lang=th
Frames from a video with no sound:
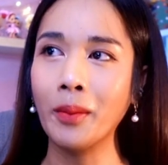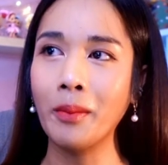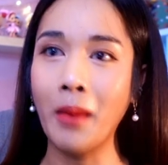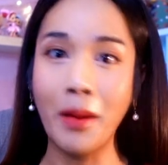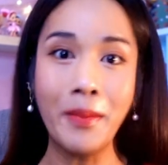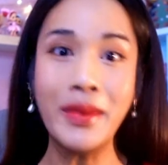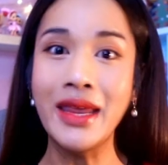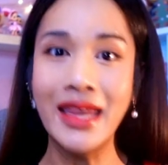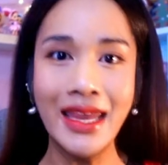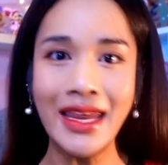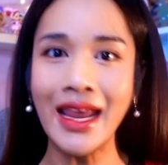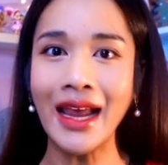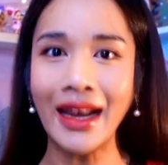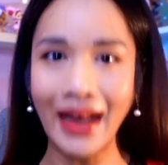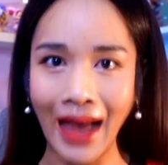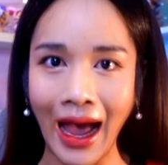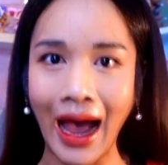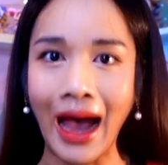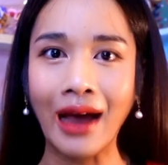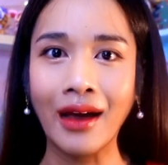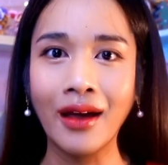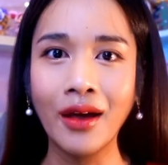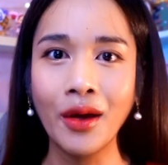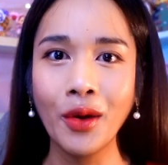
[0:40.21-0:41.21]
บะหมี่เฮียน
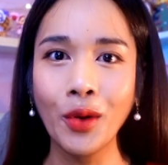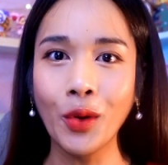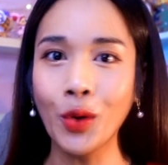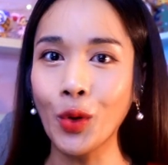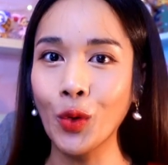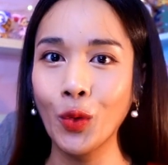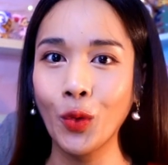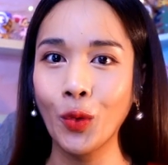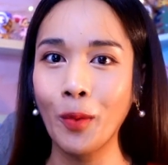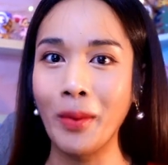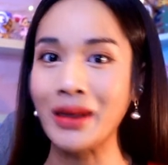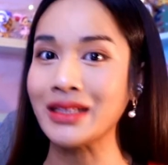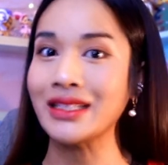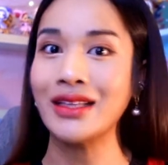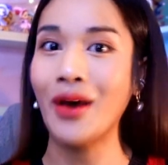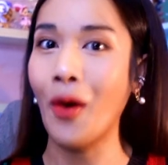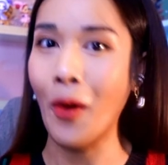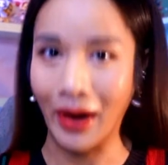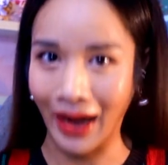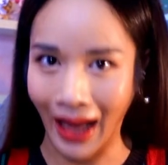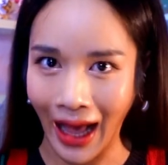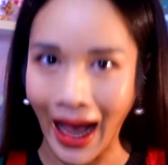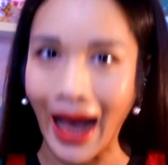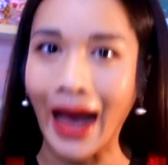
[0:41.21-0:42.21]
ค่ะครูมาส
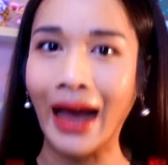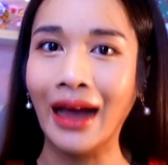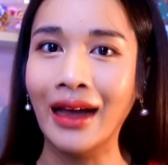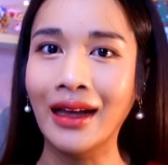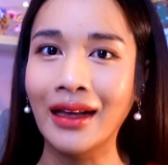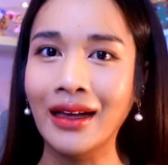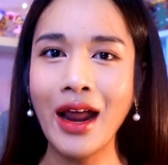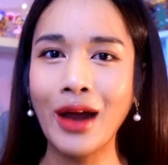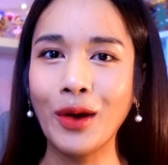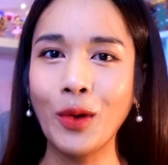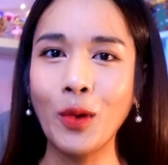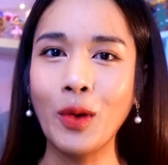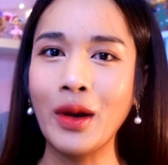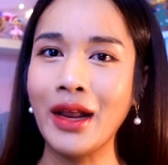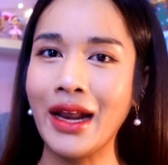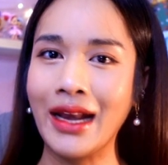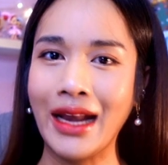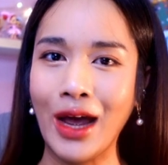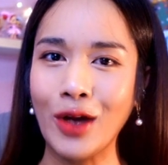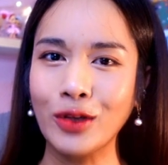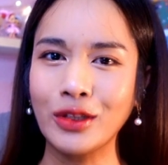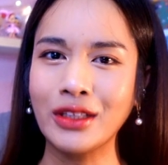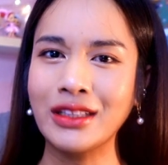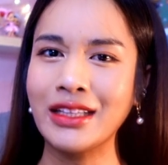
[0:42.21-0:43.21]
อนค่ะทางโรงเรียน
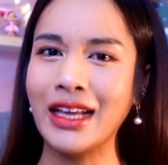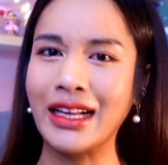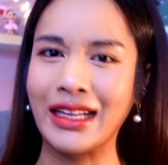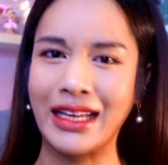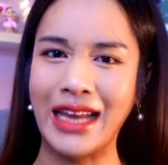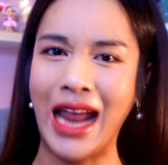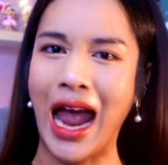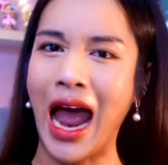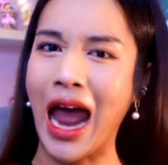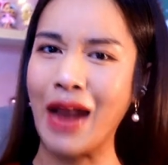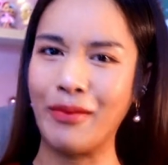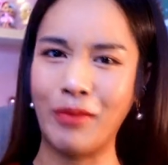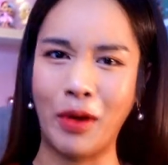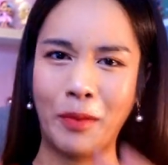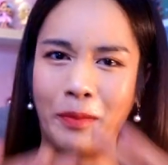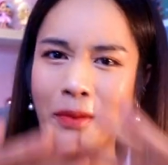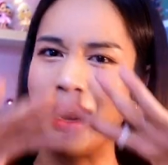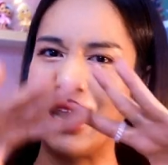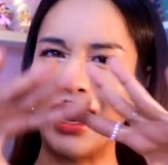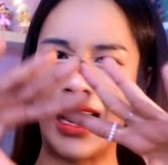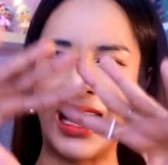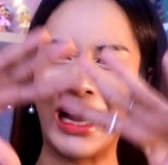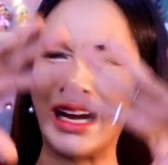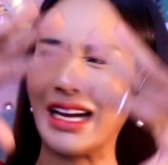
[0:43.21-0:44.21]
เนี่ยเขาจะจัดงานแบบ
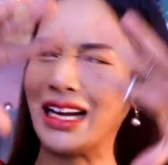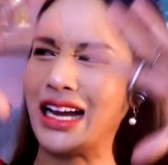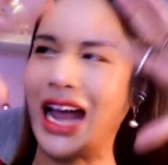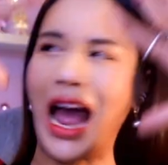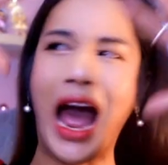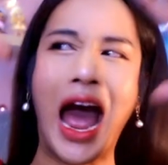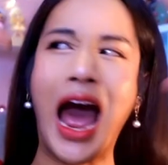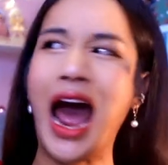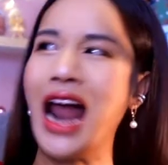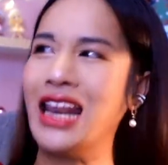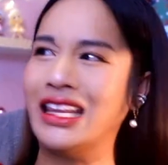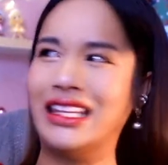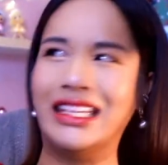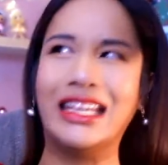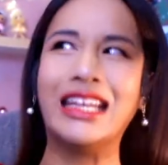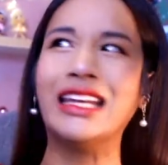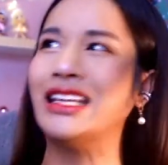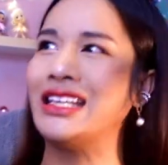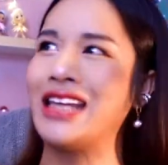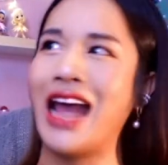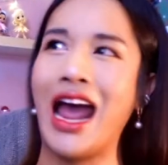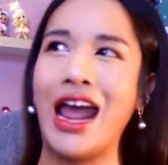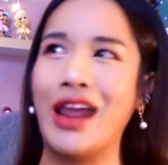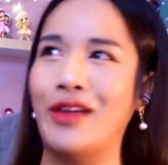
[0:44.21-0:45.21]
อลังการ
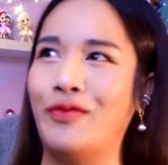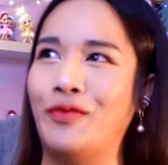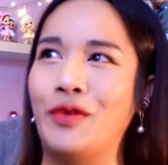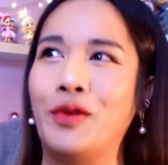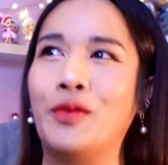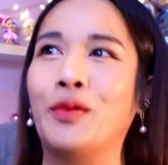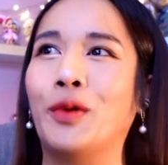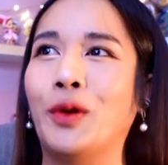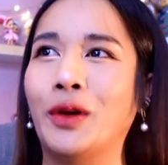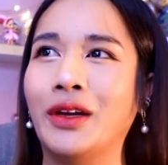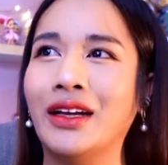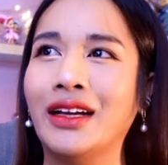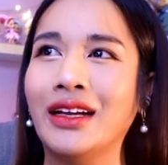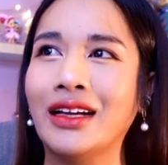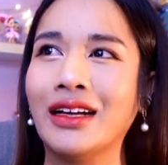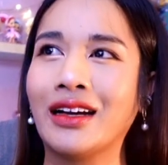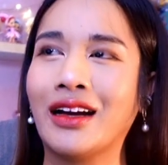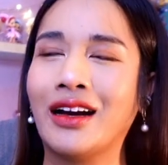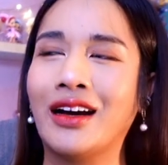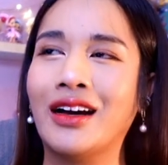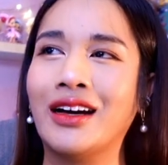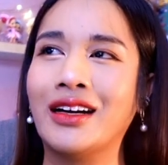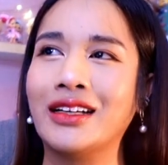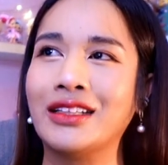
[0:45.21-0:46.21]
ยิ่งใหญ่ไปหมด
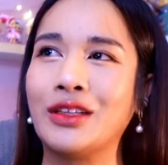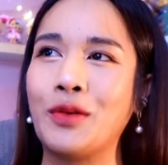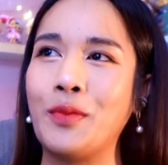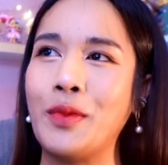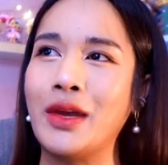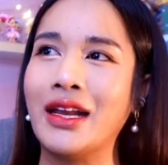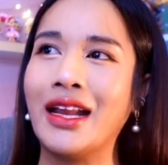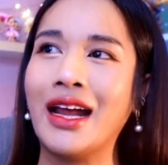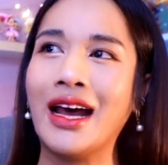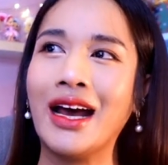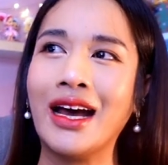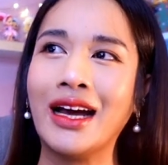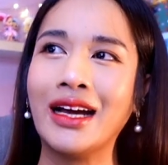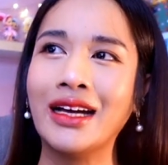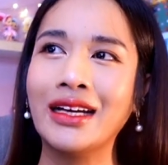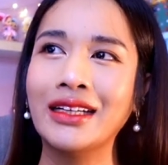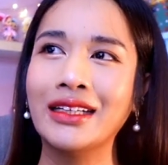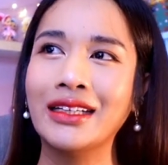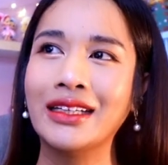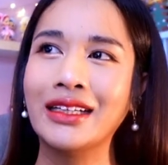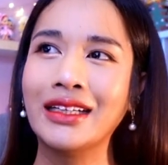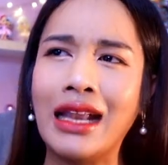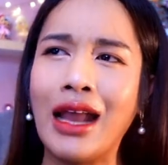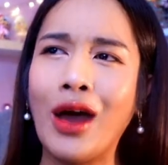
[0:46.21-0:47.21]
ก็จะมีทั้ง
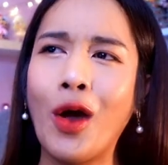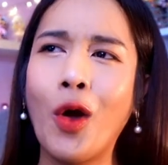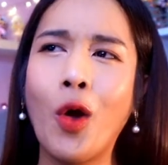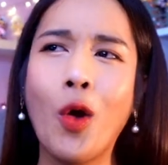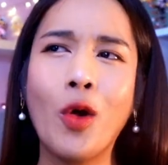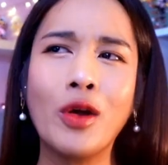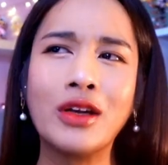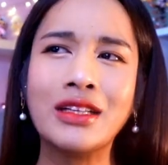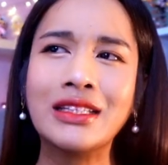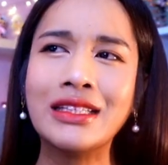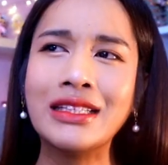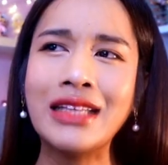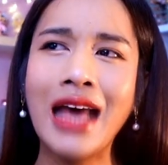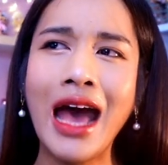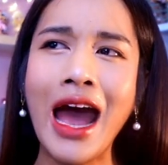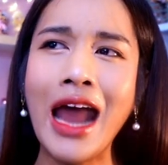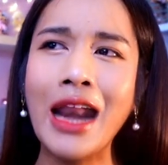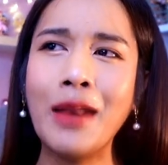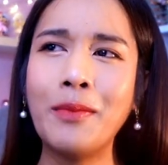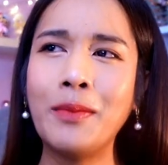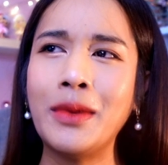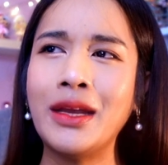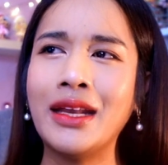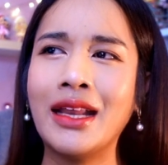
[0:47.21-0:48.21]
ละคร
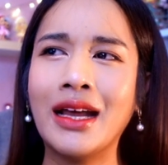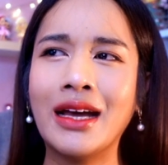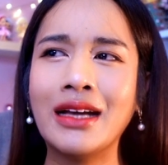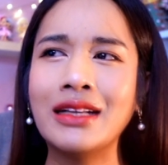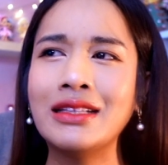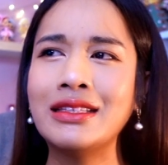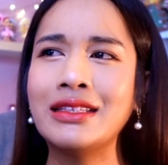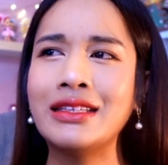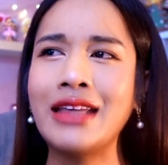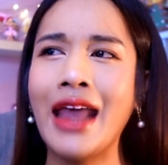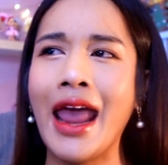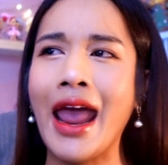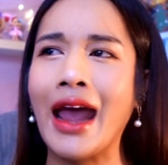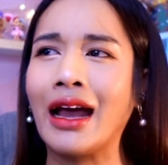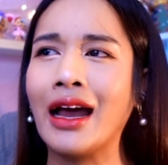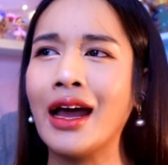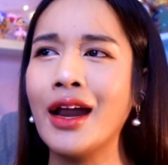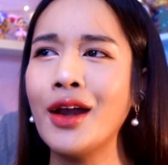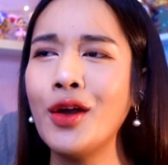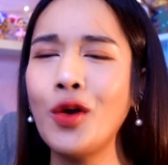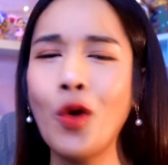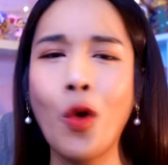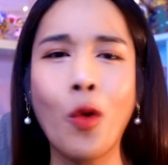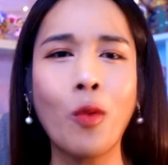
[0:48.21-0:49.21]
สั้นมีทั้งแจก
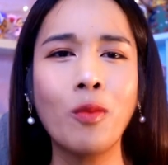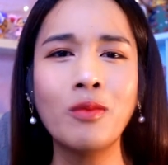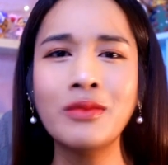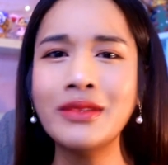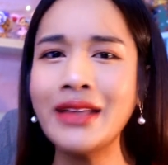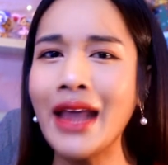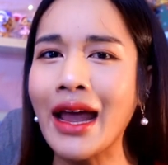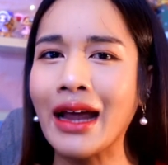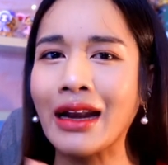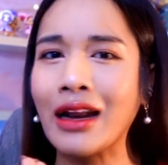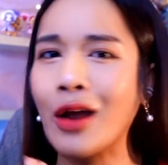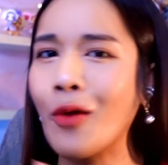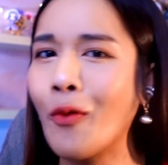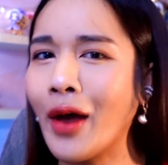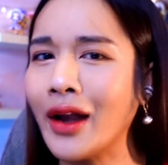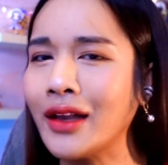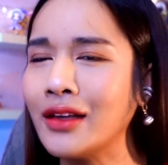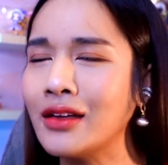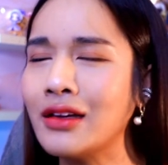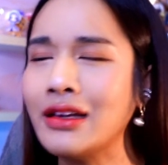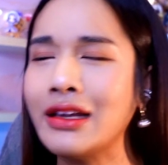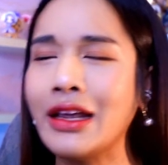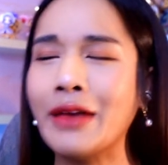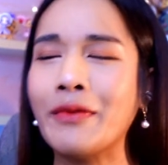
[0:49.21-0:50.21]
ขนมแจกรางวัล
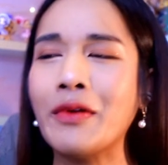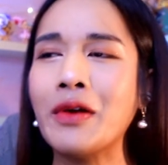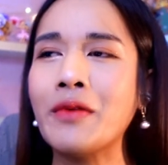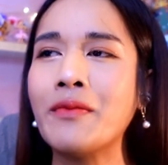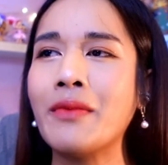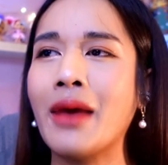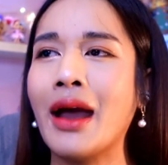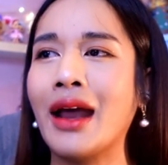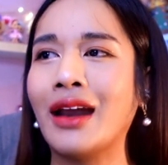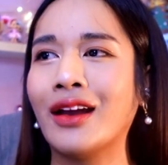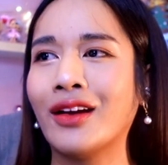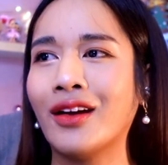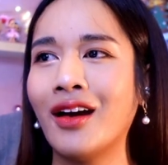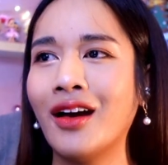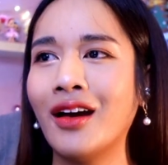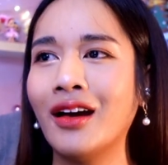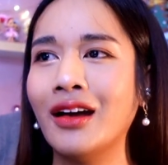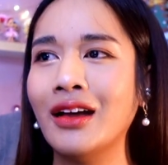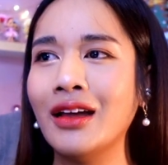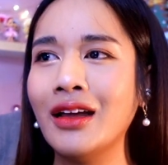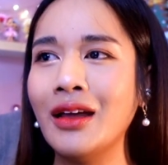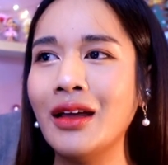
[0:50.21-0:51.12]
เยอะแยะมากมายแล้วก็